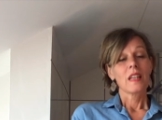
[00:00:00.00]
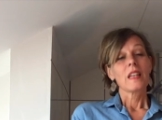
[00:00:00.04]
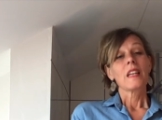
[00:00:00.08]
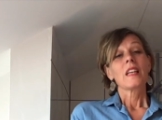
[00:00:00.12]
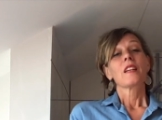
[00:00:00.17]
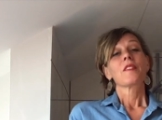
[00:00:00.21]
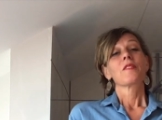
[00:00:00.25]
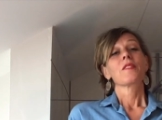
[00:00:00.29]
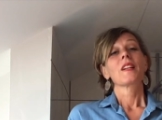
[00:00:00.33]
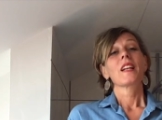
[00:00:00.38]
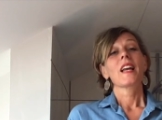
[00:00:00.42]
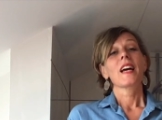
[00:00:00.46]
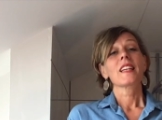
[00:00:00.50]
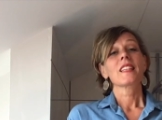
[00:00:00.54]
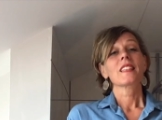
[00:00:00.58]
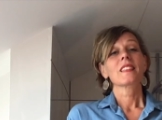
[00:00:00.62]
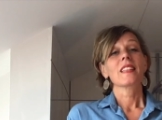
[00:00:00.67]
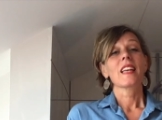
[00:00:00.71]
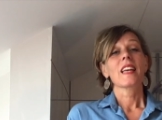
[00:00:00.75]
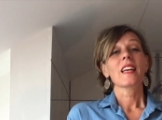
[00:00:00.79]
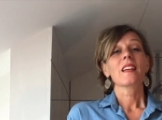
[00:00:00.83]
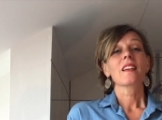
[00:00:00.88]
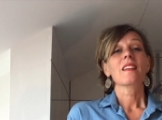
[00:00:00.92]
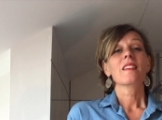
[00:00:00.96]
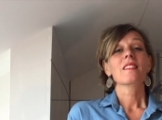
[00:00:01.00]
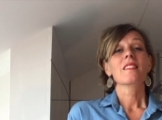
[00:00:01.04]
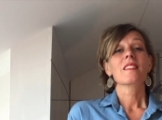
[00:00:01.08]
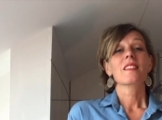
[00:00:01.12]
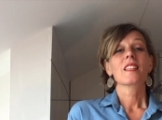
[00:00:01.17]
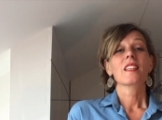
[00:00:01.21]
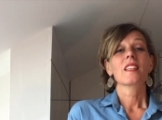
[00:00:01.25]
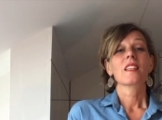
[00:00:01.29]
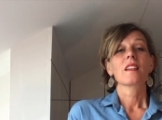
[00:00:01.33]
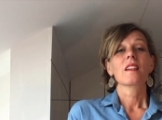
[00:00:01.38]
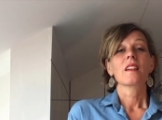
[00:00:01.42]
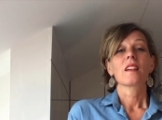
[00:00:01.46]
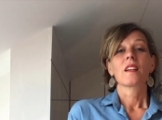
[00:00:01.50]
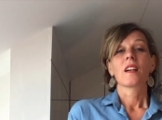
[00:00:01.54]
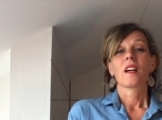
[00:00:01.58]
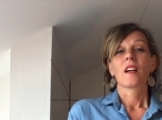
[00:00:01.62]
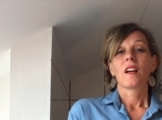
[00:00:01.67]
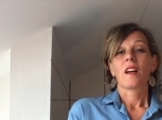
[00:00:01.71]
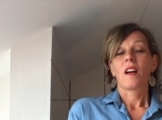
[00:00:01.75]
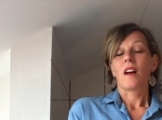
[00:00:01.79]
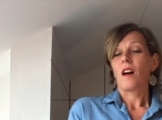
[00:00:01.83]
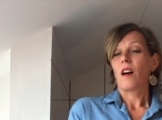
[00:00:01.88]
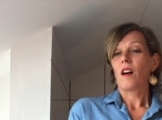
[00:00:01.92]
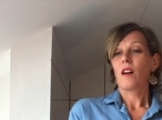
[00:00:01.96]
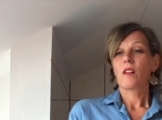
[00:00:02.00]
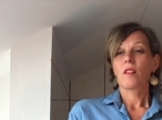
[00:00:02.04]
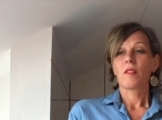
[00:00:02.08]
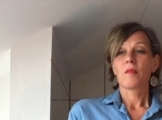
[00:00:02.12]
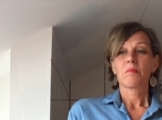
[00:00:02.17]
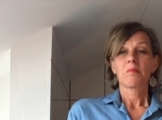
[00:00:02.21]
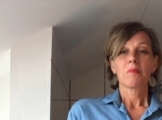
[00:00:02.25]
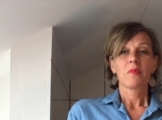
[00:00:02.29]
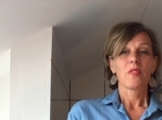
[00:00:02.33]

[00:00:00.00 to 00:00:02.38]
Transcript: Vielleicht denken Sie, ach,